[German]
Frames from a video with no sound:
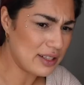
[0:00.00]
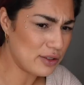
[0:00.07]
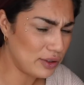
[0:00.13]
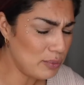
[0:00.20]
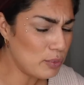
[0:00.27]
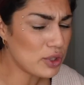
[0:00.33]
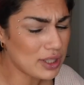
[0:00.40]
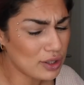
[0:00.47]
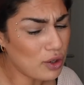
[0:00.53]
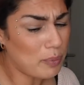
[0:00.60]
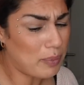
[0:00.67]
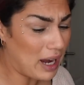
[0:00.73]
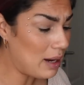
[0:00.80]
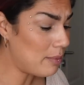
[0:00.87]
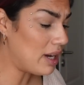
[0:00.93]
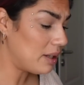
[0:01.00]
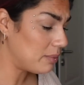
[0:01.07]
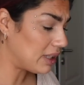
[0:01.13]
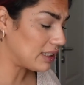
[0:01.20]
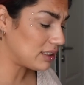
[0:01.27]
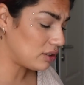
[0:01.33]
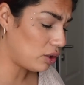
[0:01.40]
Also die muss ich noch ein paar Mal im
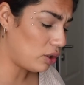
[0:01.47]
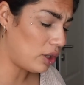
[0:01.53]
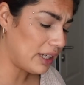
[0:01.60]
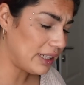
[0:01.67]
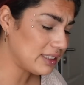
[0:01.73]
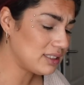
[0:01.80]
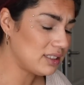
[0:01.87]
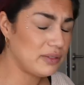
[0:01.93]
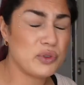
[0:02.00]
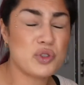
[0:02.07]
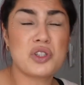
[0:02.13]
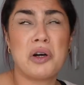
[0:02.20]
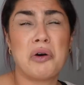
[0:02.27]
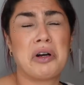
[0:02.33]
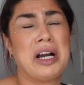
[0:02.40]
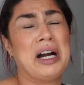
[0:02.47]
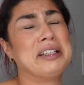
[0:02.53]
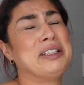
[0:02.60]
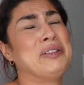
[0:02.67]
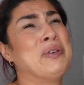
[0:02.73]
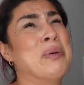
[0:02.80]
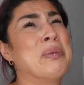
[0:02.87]
Restaurant essen. Ich wünschte auch
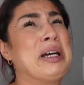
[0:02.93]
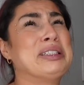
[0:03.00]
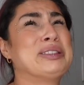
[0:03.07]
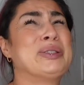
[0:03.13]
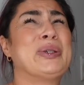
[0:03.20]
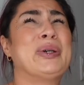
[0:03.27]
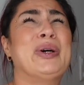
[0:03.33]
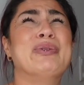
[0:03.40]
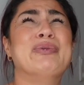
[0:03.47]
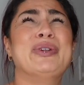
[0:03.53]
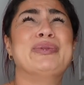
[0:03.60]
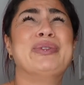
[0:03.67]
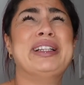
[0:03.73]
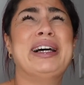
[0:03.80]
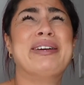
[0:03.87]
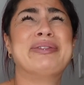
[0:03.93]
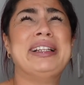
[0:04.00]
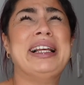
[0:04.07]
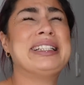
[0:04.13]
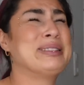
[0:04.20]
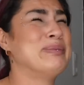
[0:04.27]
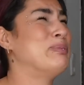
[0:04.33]
gerade, nicht mehr im Restaurant mit Falafel
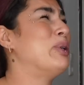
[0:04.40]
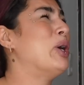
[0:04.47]
essen,